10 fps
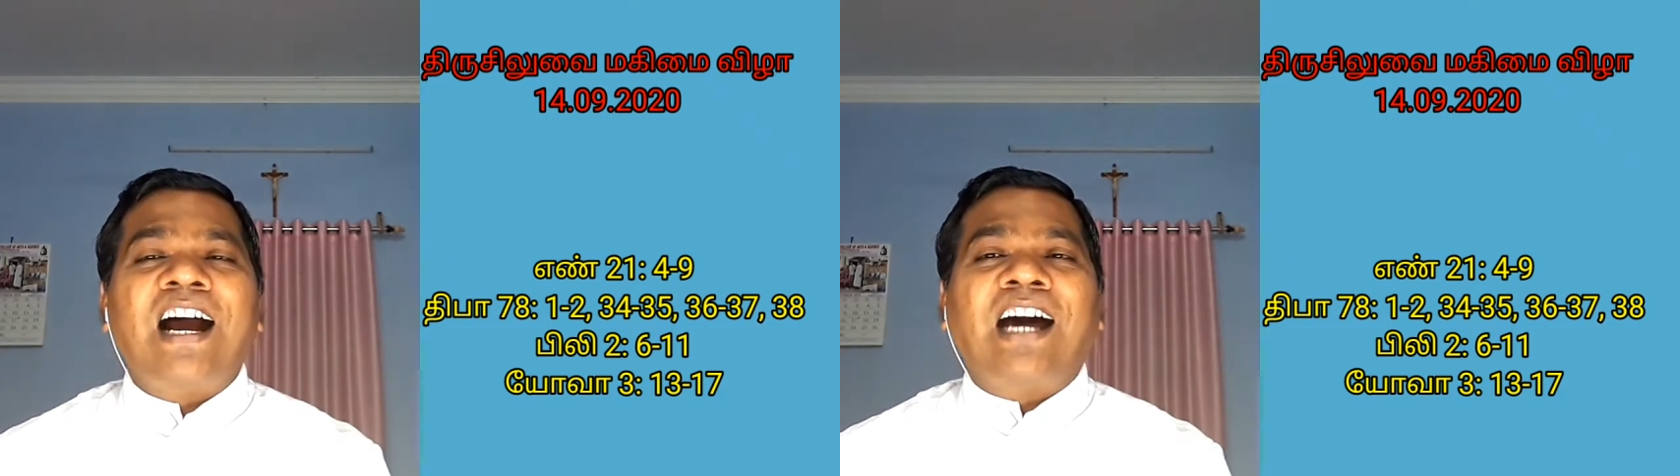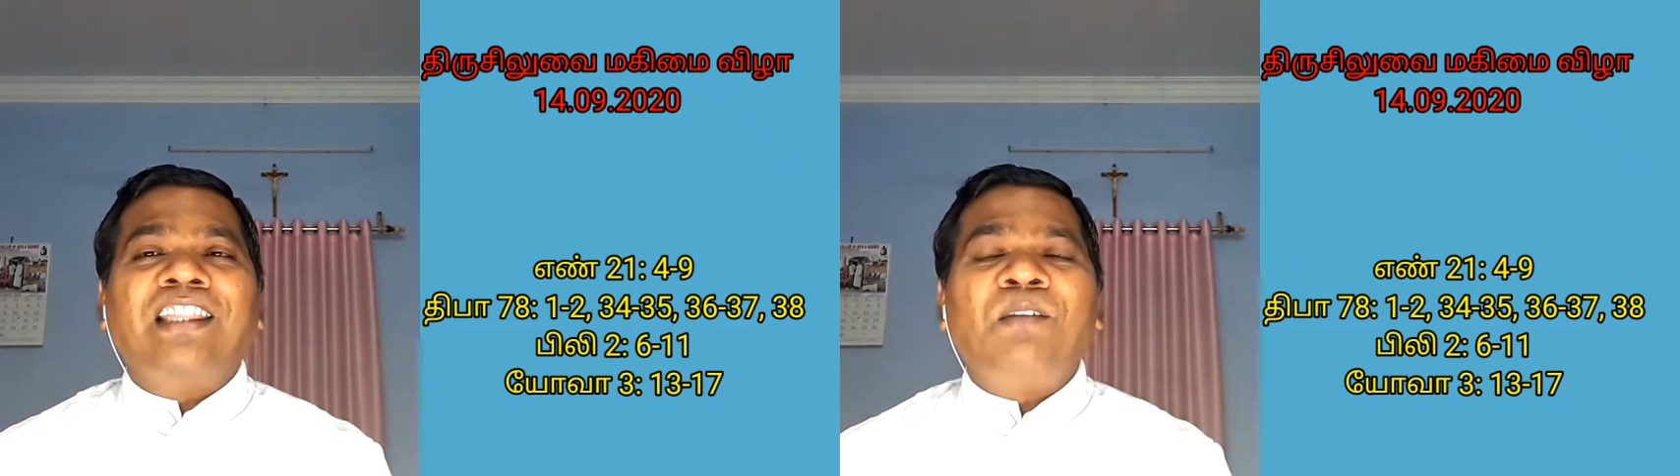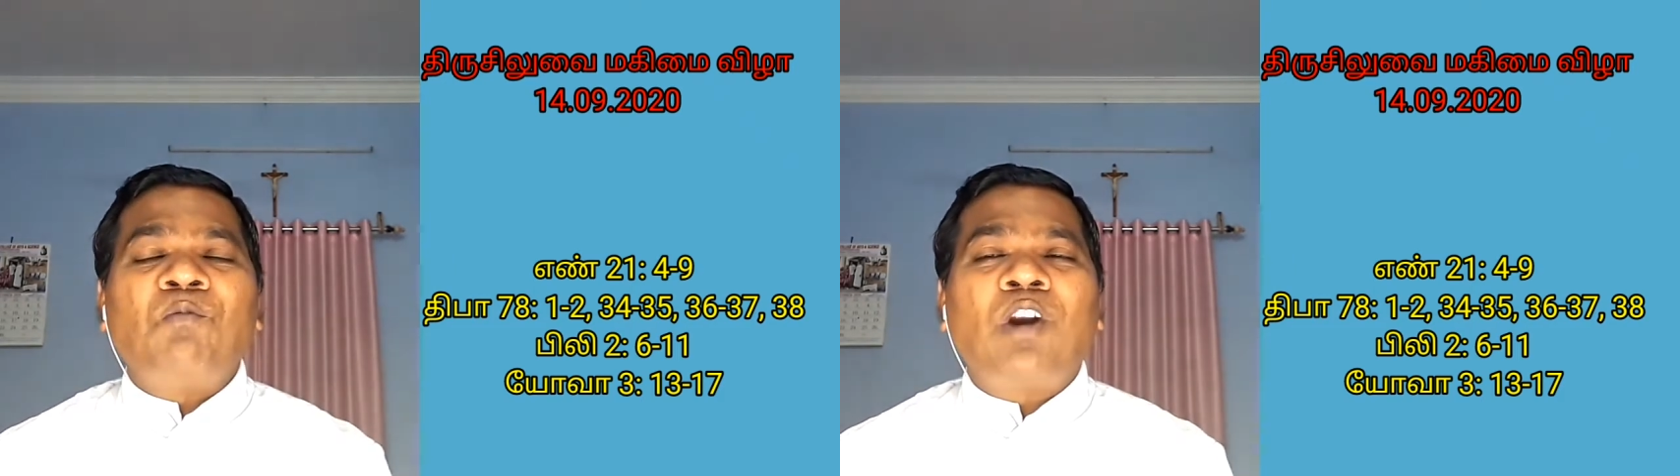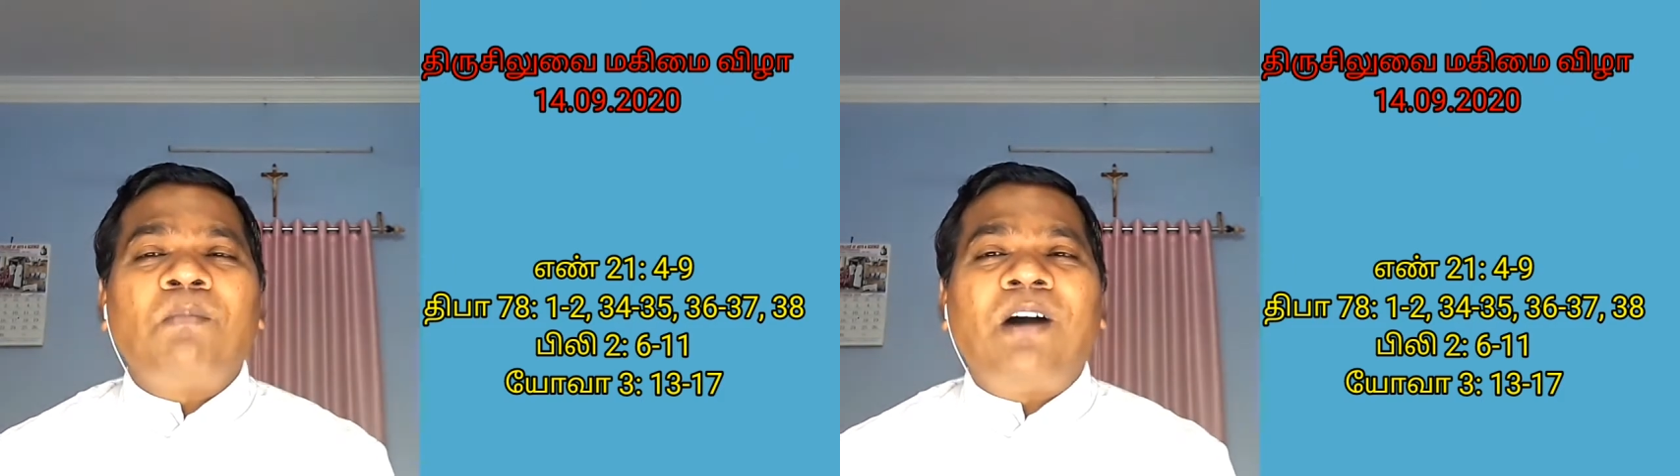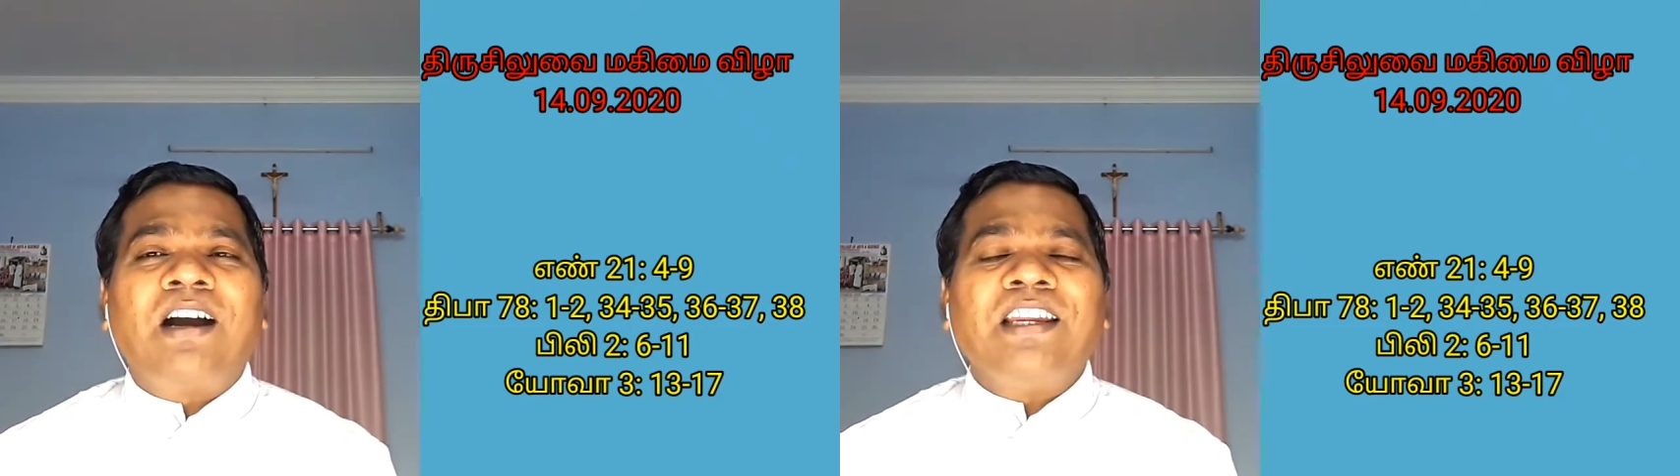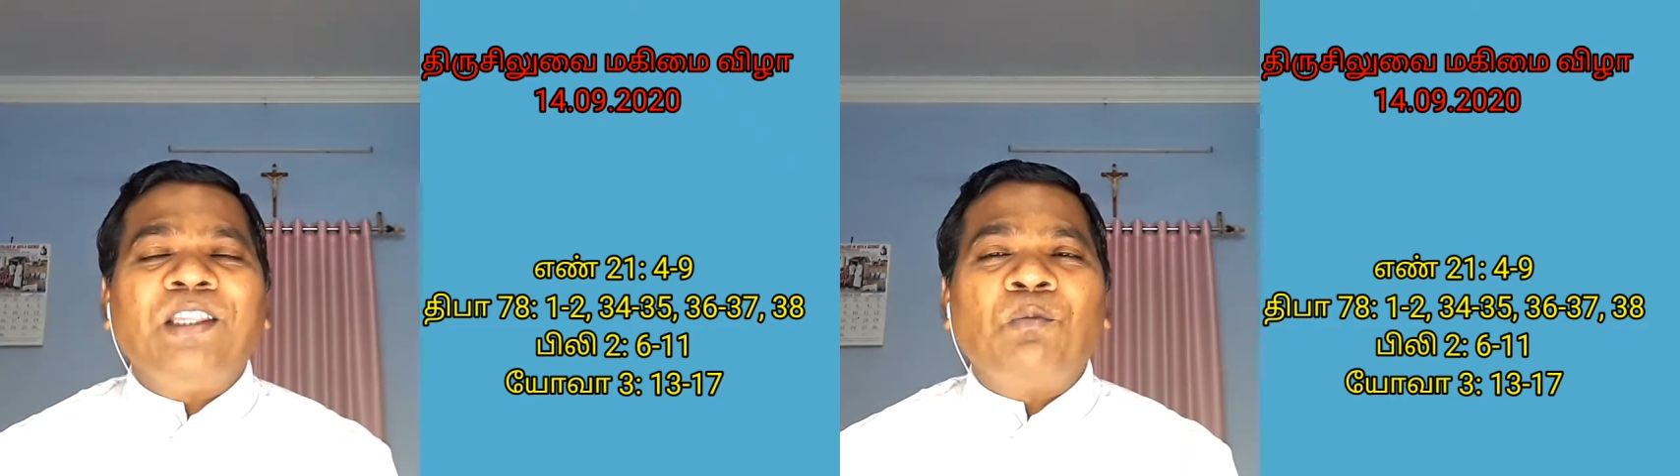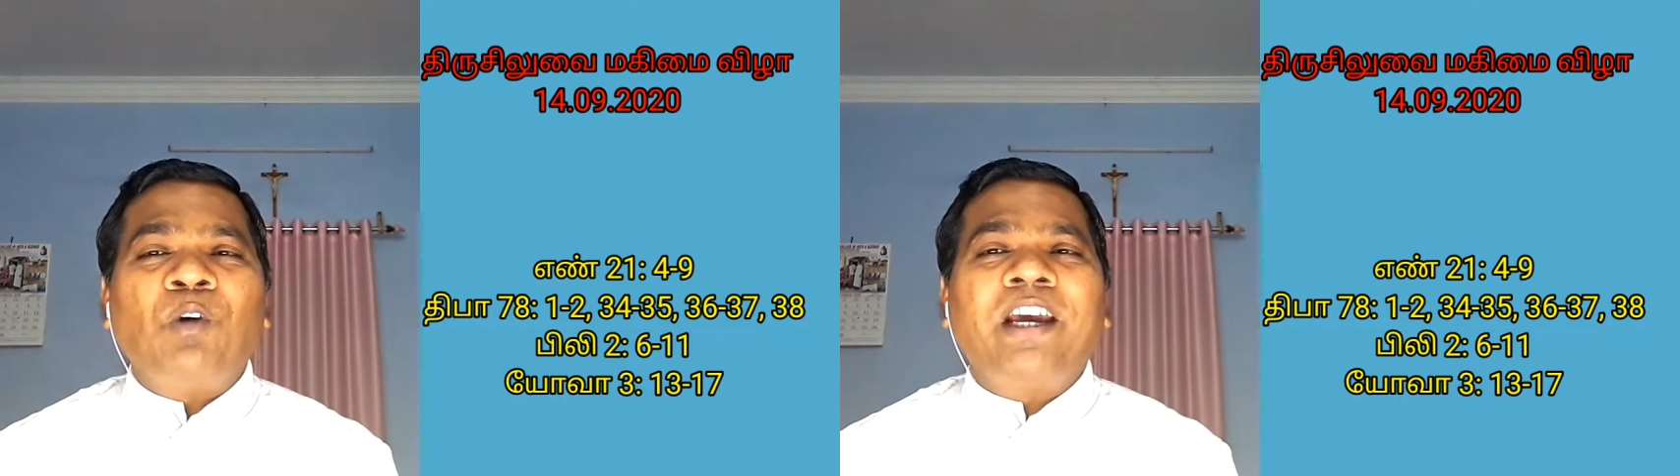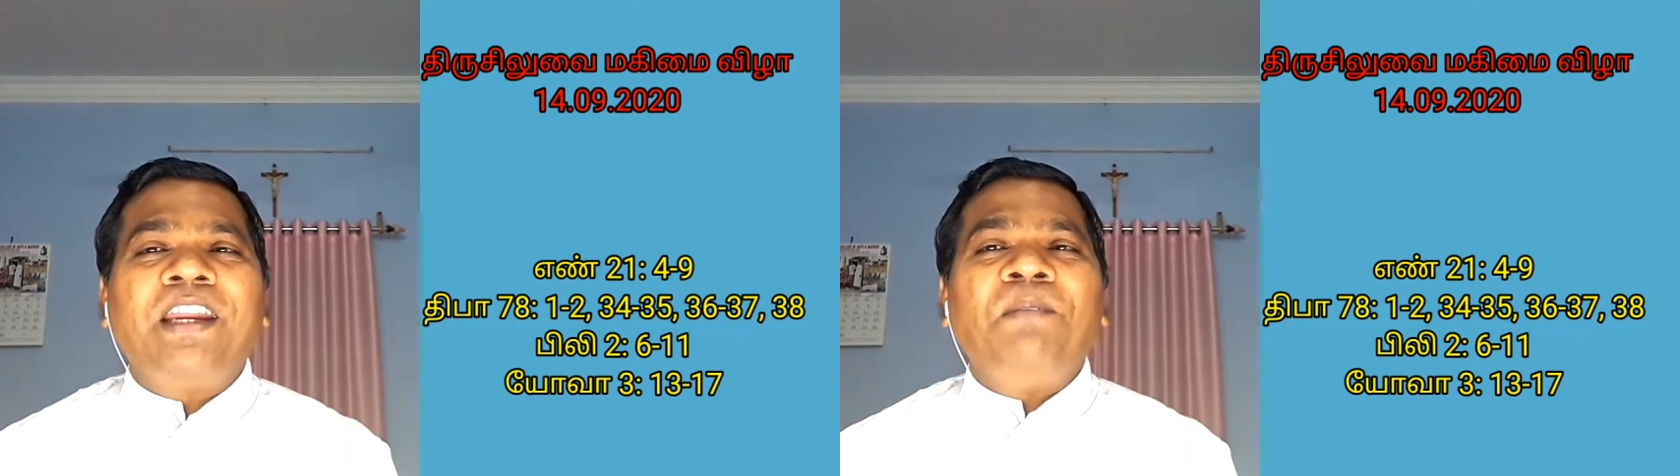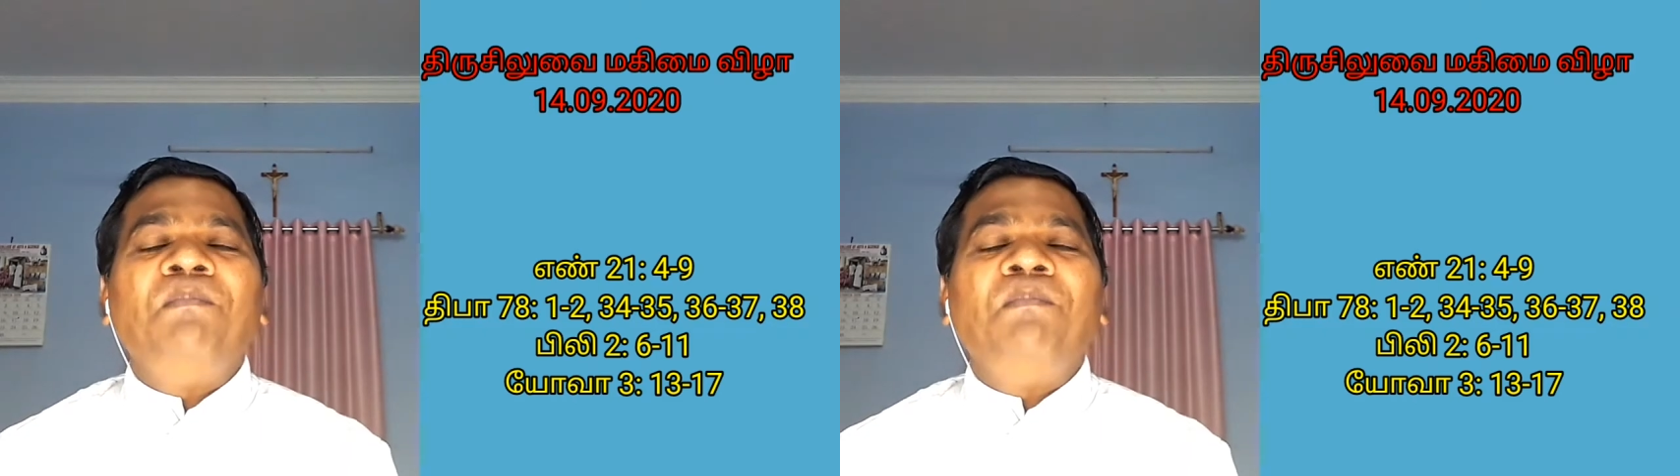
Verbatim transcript: அதன் மூலமாக இந்த உலகை